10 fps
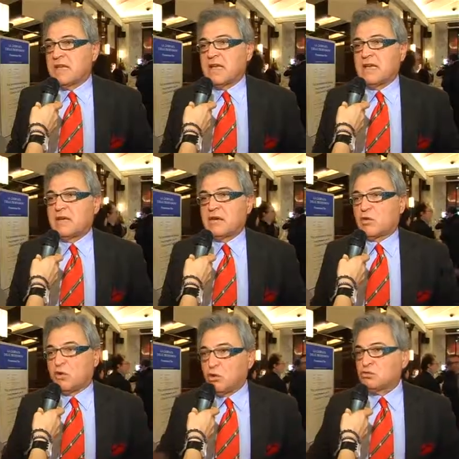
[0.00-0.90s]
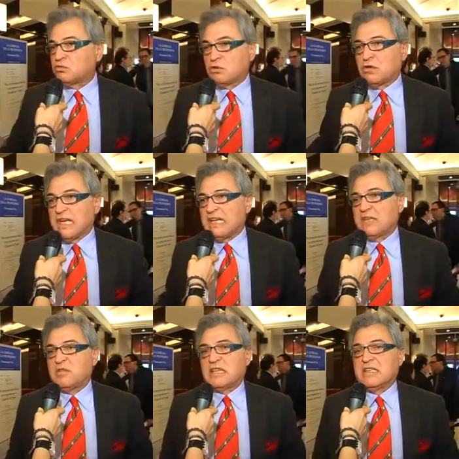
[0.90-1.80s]
è contro la
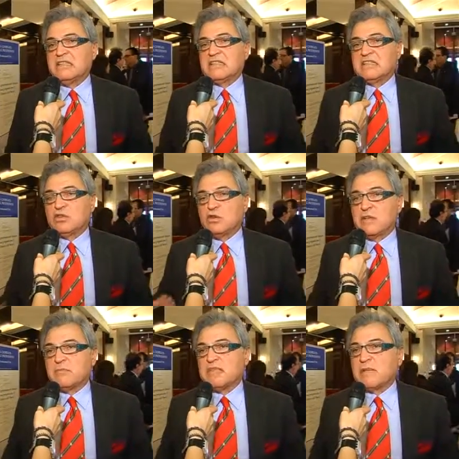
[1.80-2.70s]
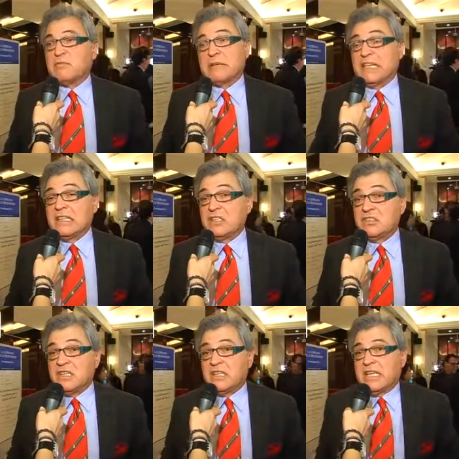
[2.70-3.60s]
liberalizzazione perché per gli
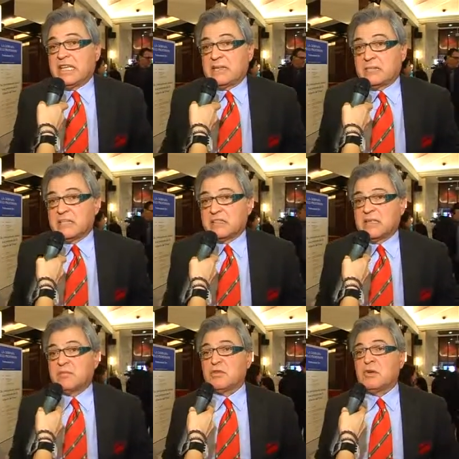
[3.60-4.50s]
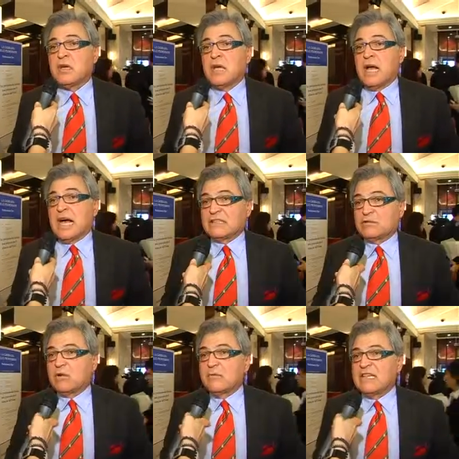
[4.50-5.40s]
ingegneri per esempio
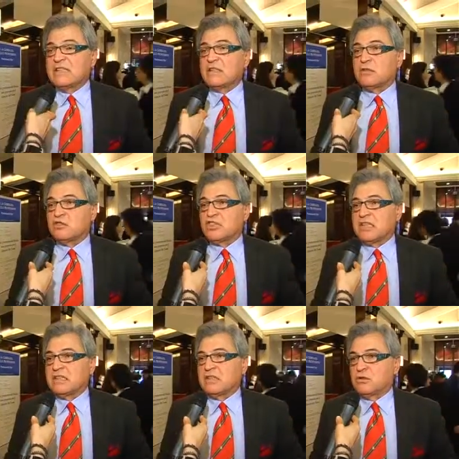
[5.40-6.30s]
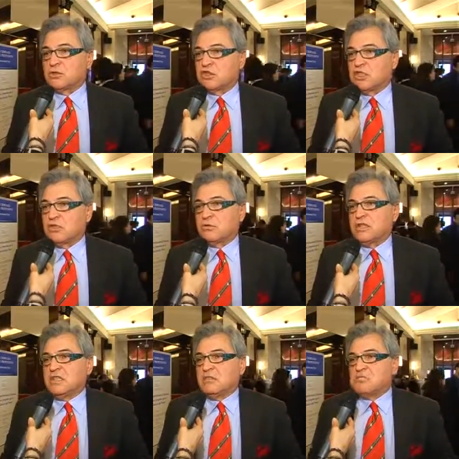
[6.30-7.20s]
attualmente non c'è tirocinio,
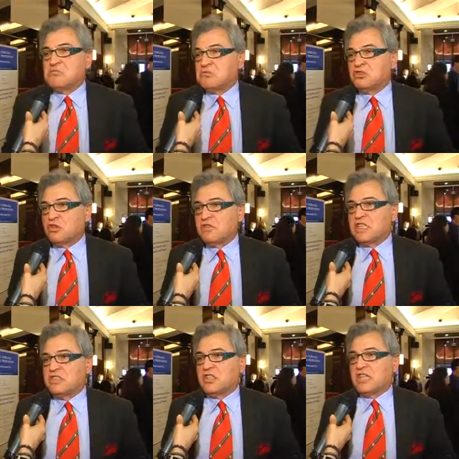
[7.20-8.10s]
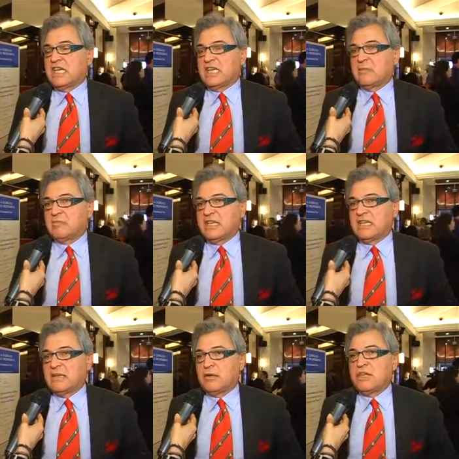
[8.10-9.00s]
quindi un giovane ingegnere
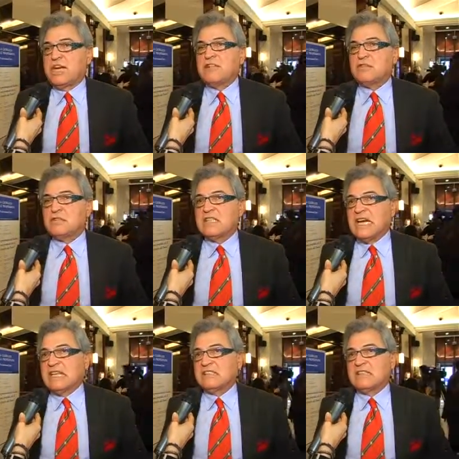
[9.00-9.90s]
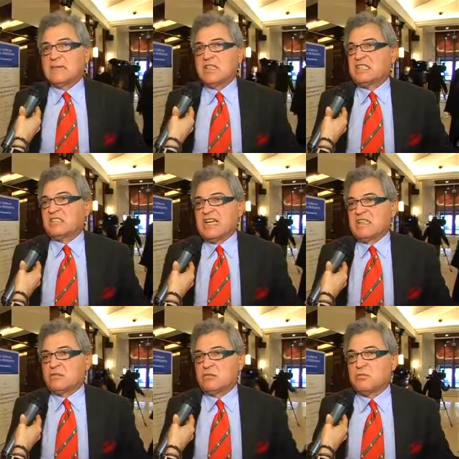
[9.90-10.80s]
appena laureato dà l'esame
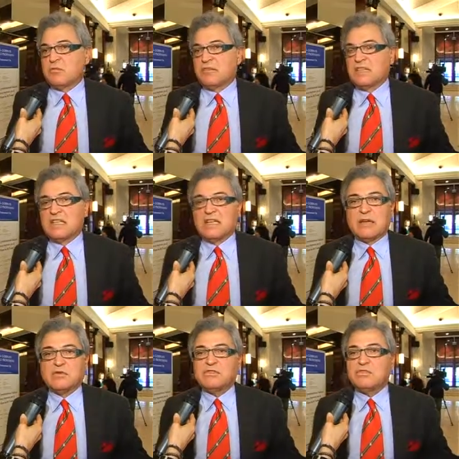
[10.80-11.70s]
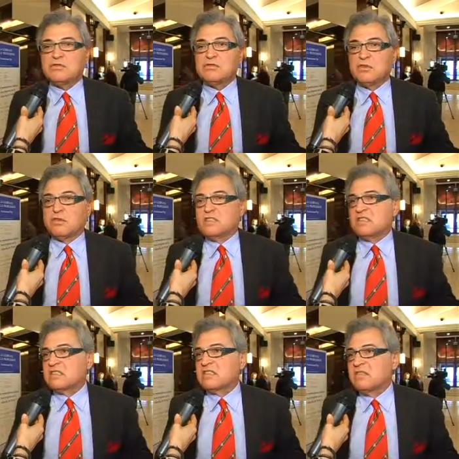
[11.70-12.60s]
d'estato come prevede la Costituzione,
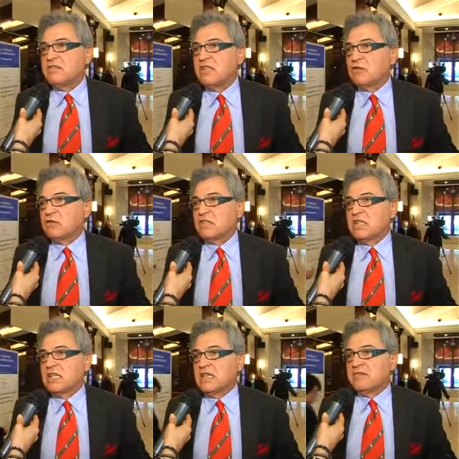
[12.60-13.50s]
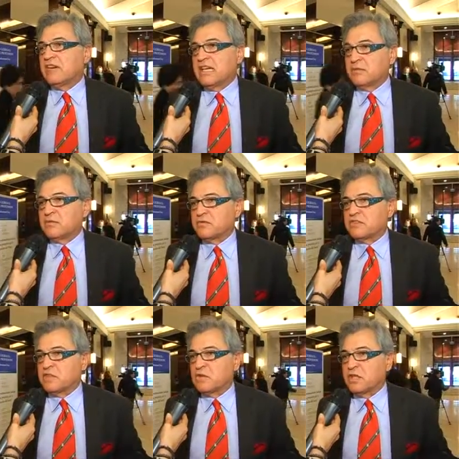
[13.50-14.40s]
si iscrive all'ordine e fa la
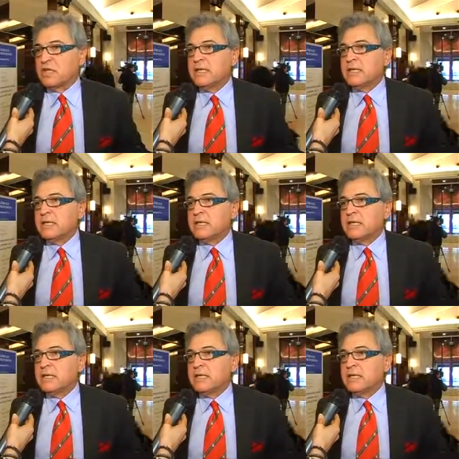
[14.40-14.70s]
professione.